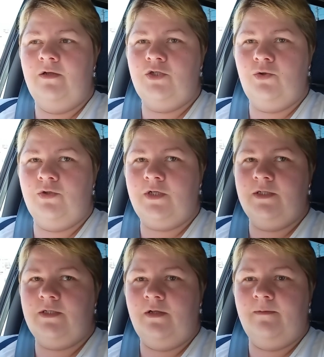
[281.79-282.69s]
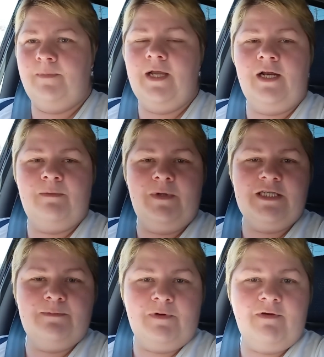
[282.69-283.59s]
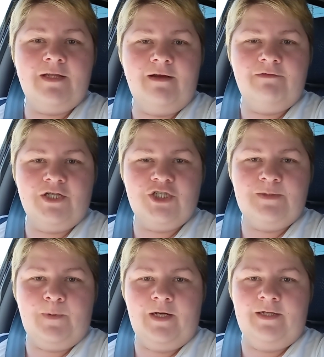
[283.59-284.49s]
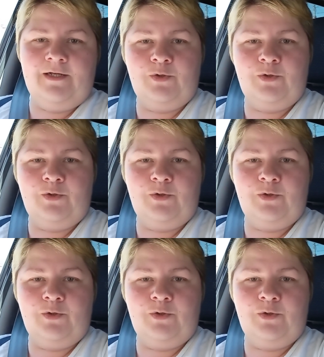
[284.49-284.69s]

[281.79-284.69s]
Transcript: Что он сказал? Меня, говорит, бесит провода в нашей спальне,